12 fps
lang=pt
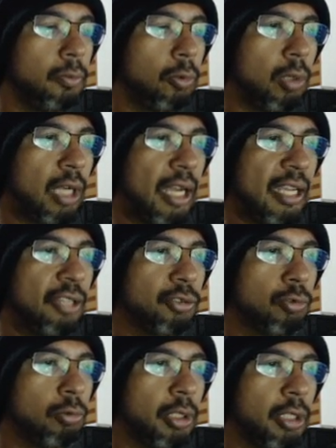Vou colocar em
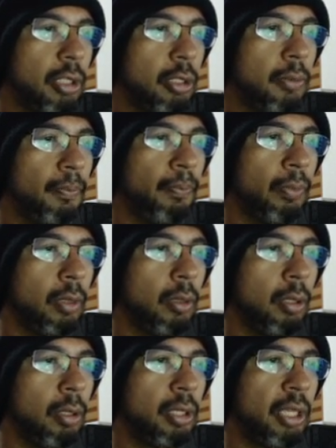azul aqui.
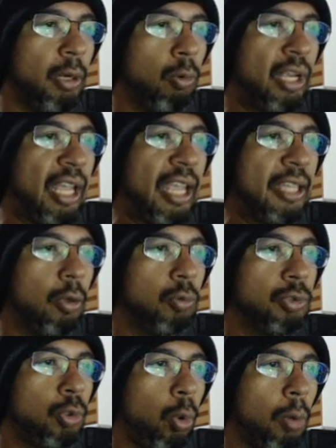É um
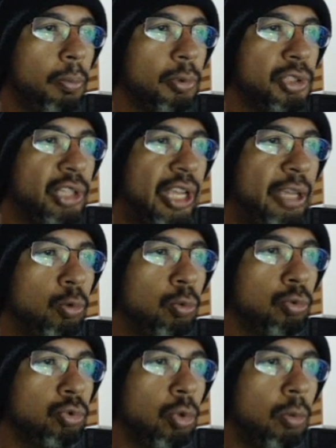candle de corpo cheio
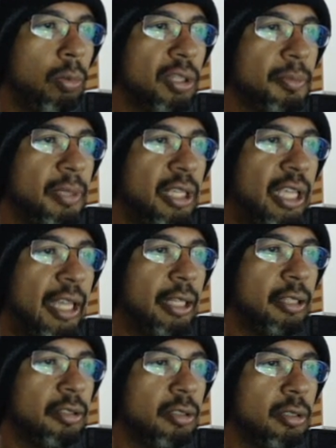com sombras
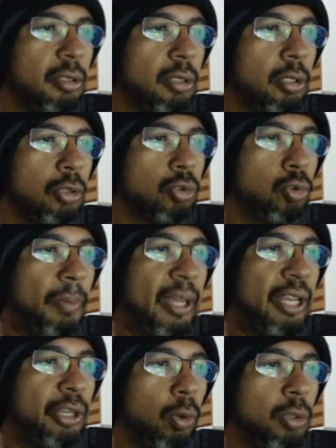pequenas,
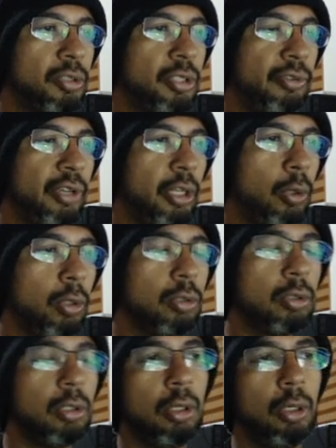superiores e
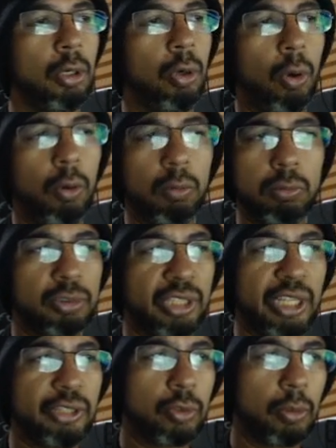inferiores, ou
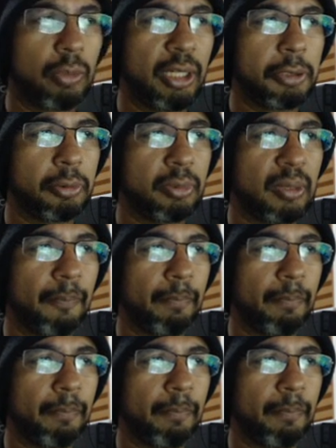sem sombra nenhuma.